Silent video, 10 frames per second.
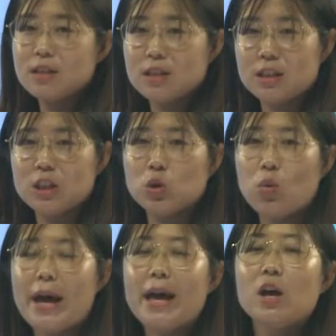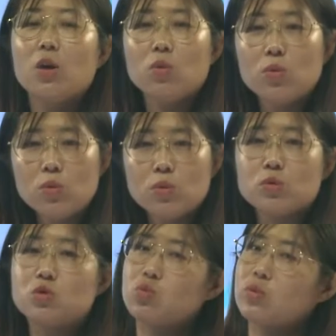是对
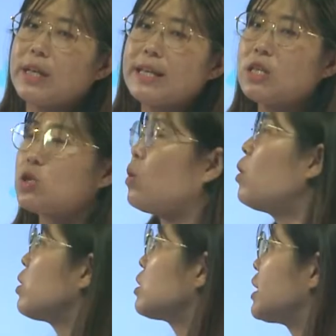物主的一种